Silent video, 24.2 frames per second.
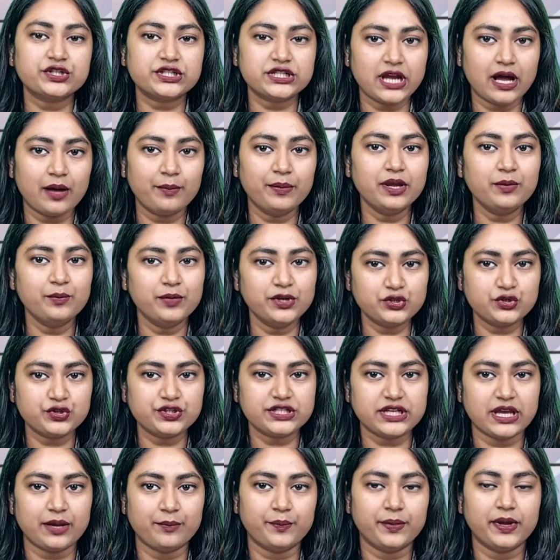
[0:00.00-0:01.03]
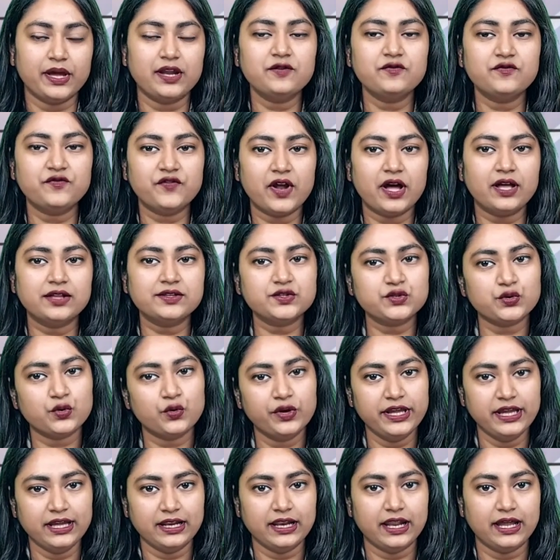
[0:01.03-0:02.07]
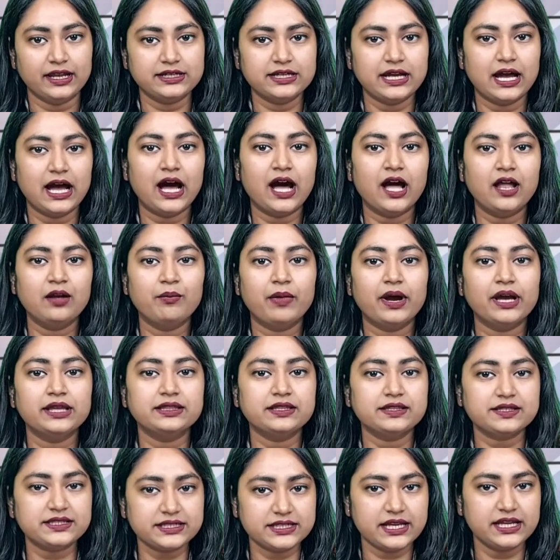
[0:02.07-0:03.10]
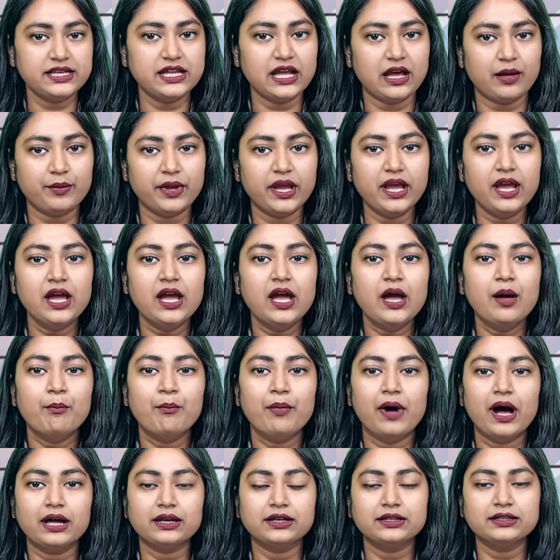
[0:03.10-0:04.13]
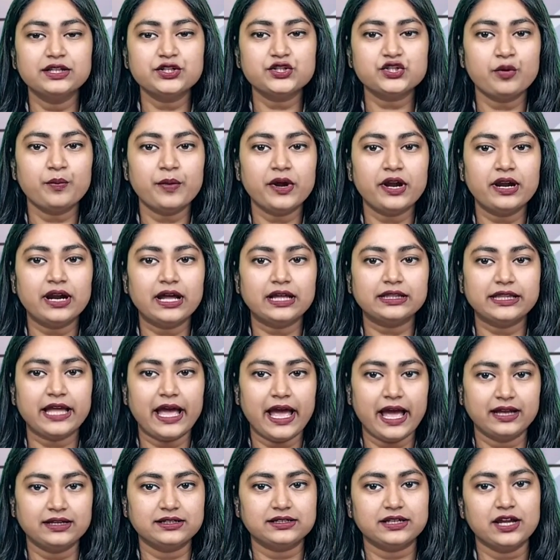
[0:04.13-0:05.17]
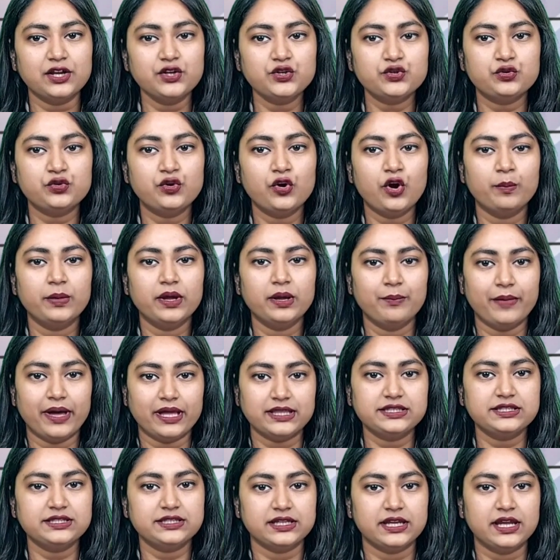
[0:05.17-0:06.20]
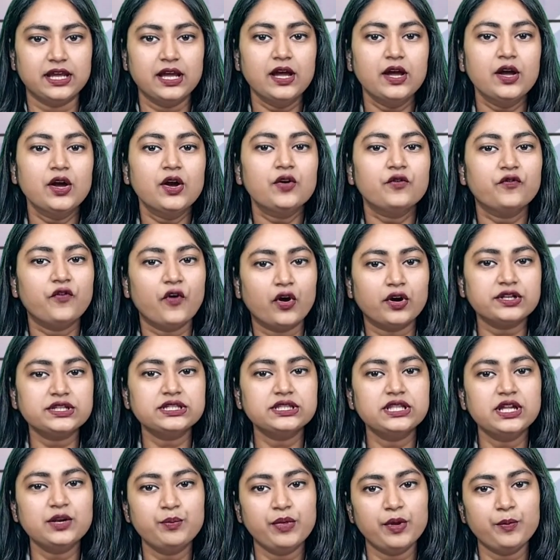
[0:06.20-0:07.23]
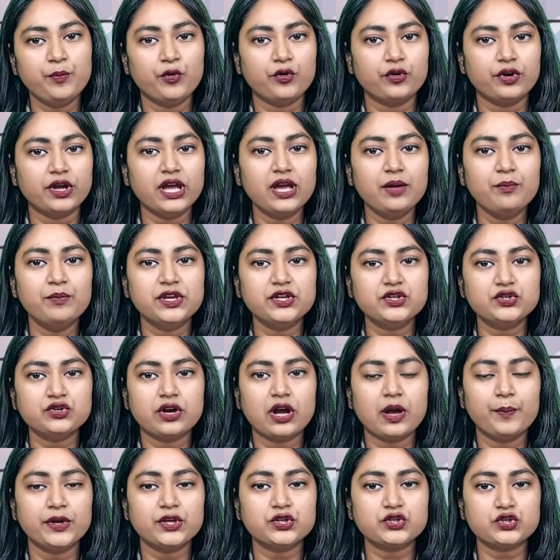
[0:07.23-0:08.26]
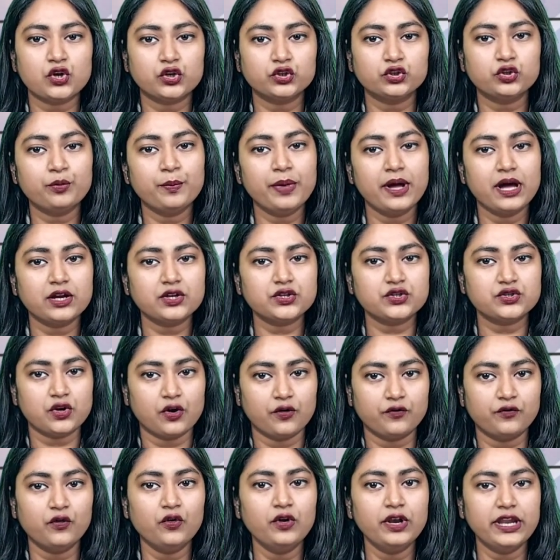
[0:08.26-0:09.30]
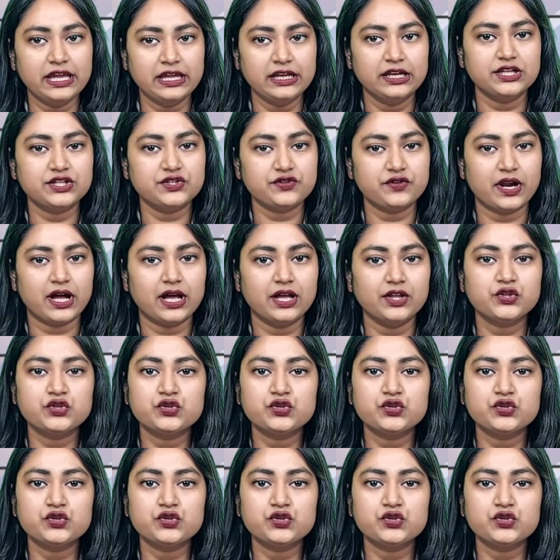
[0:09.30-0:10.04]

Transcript: ও সাবেক বিশ্ব চ্যাম্পিয়ন ফ্রান্স ও ইংল্যান্ড আলবাইত স্টেডিয়ামে বাংলাদেশ সময় রাত একটায় শুরু হবে ম্যাচটি ফরাসিদের বিপক্ষে বিশ্বকাপের শতভাগ সফল ইংলিশরা